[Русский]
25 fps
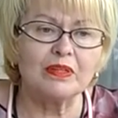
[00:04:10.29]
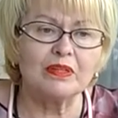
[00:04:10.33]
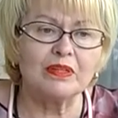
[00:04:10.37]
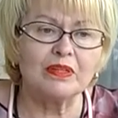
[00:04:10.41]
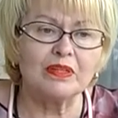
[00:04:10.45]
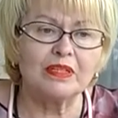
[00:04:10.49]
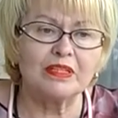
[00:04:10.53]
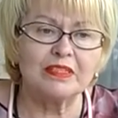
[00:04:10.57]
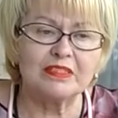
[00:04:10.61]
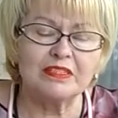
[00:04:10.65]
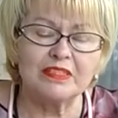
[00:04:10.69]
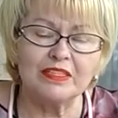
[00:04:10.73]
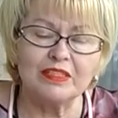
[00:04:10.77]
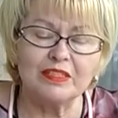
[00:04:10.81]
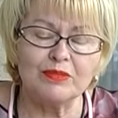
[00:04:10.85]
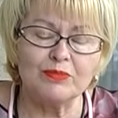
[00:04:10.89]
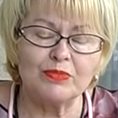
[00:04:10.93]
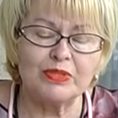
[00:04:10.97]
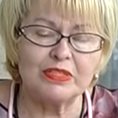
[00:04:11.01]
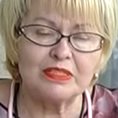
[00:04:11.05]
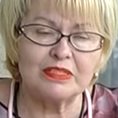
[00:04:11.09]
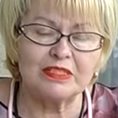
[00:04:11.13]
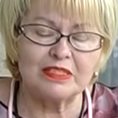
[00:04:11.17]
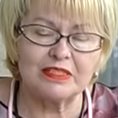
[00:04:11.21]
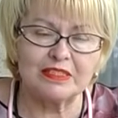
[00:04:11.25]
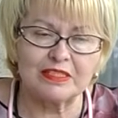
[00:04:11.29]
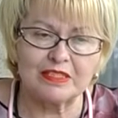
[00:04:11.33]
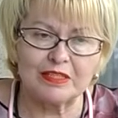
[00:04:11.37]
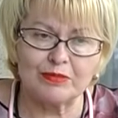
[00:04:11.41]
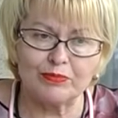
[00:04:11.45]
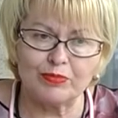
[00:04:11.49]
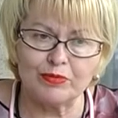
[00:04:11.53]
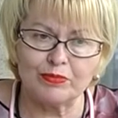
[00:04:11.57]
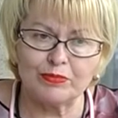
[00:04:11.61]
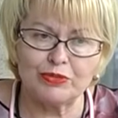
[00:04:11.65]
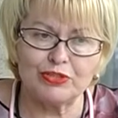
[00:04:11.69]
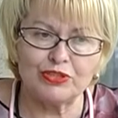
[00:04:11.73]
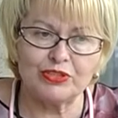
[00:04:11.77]
оказания медицинской
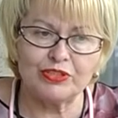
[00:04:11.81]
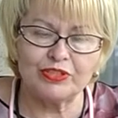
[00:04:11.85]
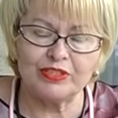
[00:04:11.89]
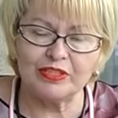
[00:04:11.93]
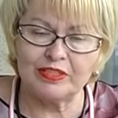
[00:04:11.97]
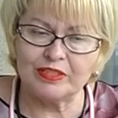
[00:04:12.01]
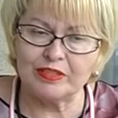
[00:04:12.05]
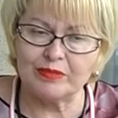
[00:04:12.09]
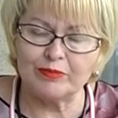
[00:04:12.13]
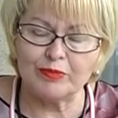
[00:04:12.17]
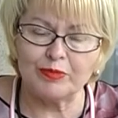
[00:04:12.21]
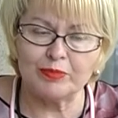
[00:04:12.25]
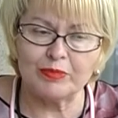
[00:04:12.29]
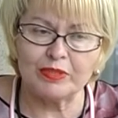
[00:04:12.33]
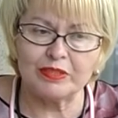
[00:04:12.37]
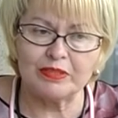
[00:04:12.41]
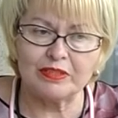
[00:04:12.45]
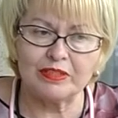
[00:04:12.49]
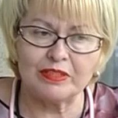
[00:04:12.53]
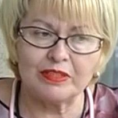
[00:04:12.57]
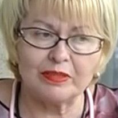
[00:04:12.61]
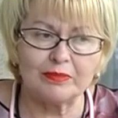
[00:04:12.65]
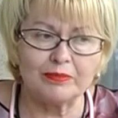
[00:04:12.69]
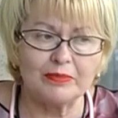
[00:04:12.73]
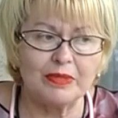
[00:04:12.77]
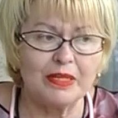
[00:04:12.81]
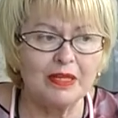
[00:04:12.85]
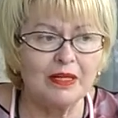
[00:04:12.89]
помощи детям и матерям,